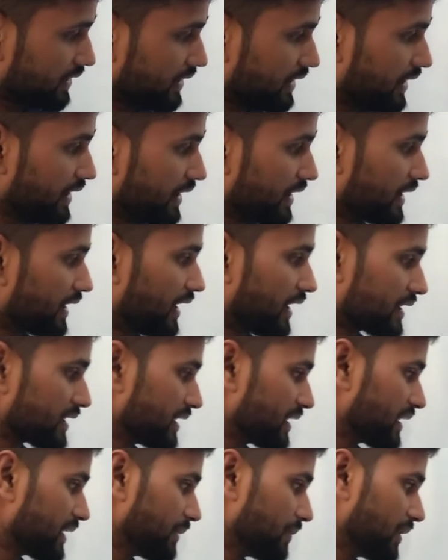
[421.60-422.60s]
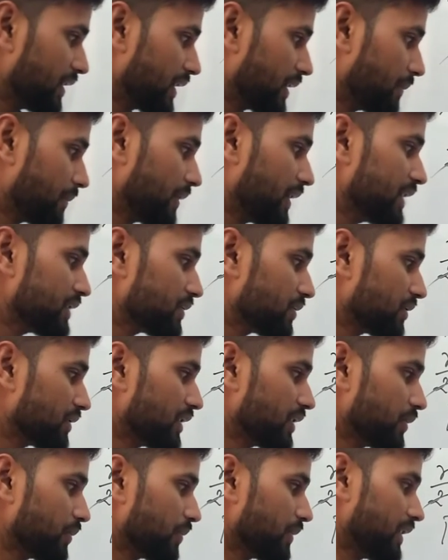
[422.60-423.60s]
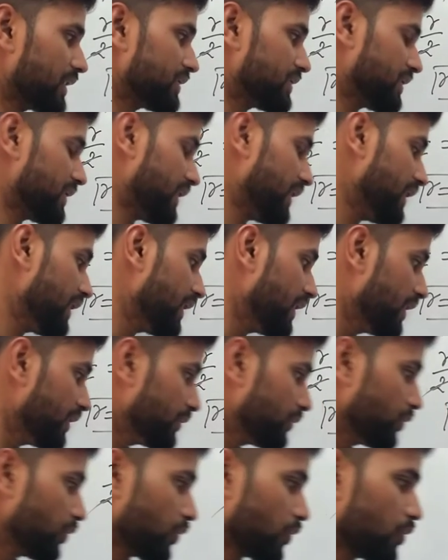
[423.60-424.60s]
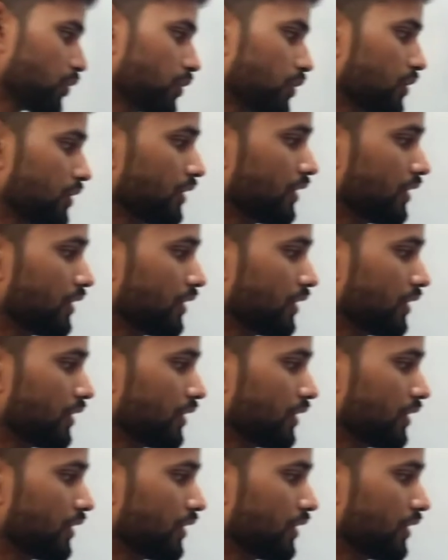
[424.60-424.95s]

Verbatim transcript: ये यहाँ से इनकी मल्टीप्लाई चौदह अनुपात छः दोनों